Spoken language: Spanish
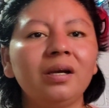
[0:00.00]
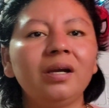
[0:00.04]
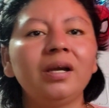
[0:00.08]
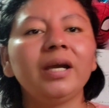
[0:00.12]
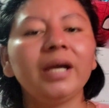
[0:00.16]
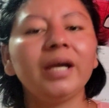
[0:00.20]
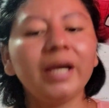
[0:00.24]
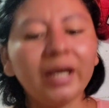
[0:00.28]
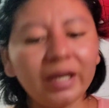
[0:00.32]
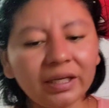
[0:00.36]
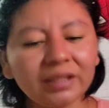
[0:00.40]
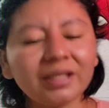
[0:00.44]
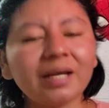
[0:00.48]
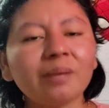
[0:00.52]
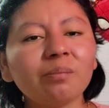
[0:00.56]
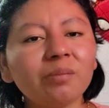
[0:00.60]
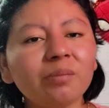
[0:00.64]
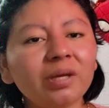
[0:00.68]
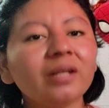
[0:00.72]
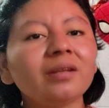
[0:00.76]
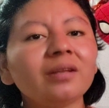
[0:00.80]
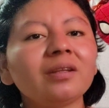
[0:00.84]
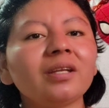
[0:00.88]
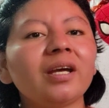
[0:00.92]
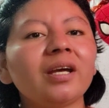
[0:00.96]
él
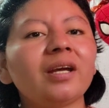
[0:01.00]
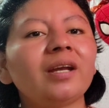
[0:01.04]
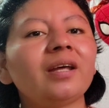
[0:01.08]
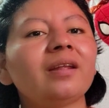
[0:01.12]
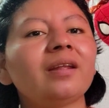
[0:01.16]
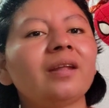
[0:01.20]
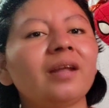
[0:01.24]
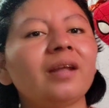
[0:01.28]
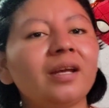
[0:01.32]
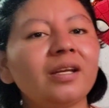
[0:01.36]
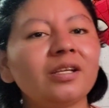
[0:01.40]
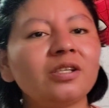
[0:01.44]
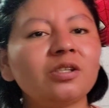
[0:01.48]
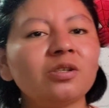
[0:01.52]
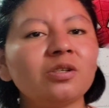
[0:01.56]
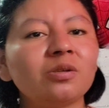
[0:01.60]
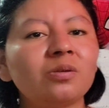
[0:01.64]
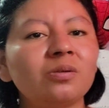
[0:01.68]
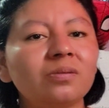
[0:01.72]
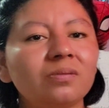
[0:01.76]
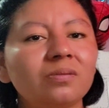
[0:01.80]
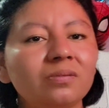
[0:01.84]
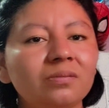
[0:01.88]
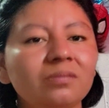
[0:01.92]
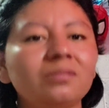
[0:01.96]
también tiene derecho
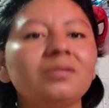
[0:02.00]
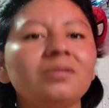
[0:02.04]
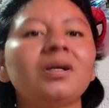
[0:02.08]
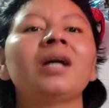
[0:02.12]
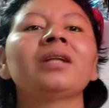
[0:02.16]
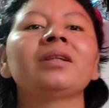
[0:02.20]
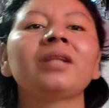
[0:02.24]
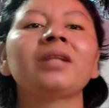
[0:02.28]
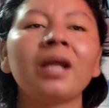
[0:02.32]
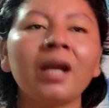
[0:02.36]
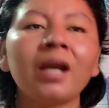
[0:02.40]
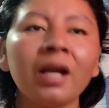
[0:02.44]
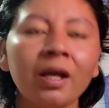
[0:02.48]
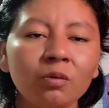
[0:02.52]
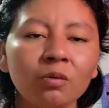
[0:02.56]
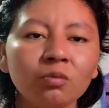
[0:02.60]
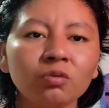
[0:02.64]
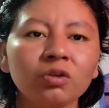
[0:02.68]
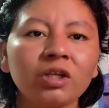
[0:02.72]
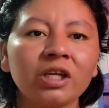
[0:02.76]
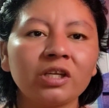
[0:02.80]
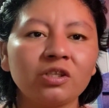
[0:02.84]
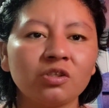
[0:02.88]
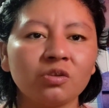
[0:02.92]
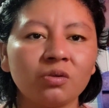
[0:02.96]
a tener un
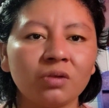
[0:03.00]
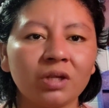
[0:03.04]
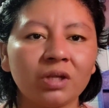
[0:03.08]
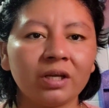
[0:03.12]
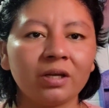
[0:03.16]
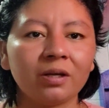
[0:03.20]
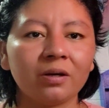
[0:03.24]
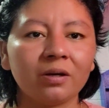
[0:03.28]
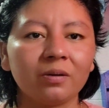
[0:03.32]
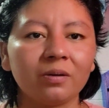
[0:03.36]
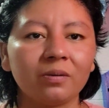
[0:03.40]
techo digno.